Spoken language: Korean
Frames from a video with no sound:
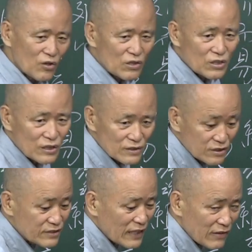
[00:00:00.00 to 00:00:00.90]
여기
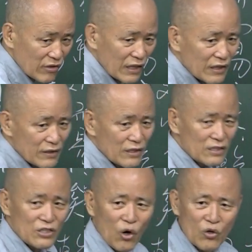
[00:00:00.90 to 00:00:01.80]
쓴다 이거야.
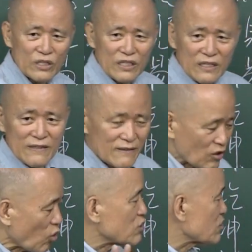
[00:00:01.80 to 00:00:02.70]
여기
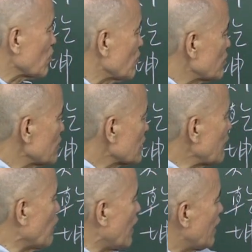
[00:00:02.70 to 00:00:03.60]
거기서
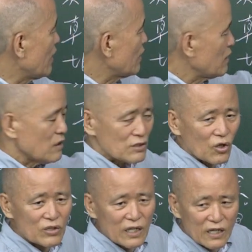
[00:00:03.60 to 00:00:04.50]
그러 뭐야?
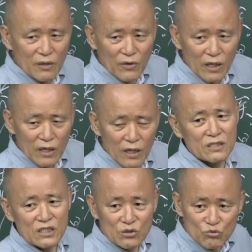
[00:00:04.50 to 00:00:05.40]
여기라는 게 뭐야?
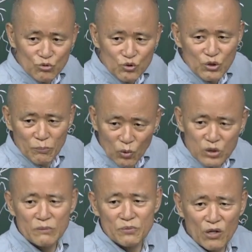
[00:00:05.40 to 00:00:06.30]
이 우주의
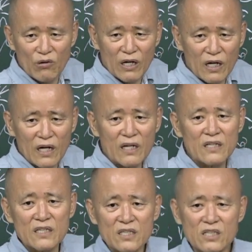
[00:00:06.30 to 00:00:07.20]
모든 변화가
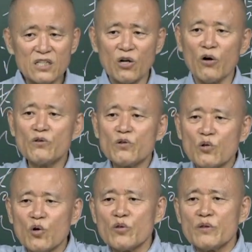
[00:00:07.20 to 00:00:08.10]
이
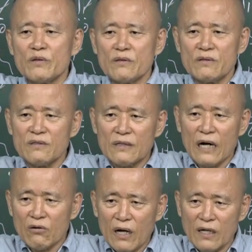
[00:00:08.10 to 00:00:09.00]

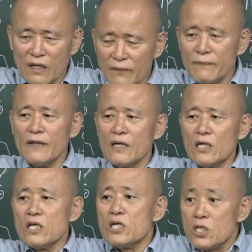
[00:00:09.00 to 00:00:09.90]
건곤이라고 하는
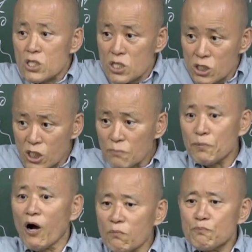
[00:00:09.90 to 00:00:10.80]
이
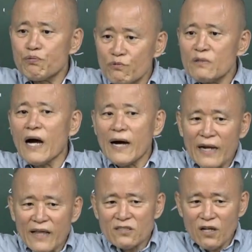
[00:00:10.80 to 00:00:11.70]
병풍
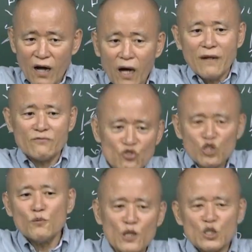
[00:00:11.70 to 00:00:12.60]
아래서
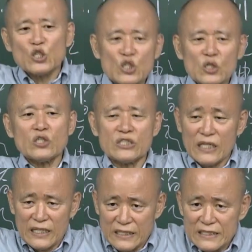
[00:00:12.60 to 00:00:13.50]
춤을 추는
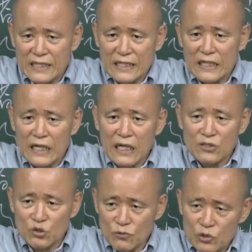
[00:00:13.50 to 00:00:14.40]
것이다 이런
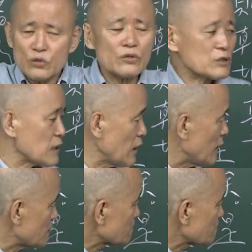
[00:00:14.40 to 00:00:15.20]
얘기야 춤을 추는 것이다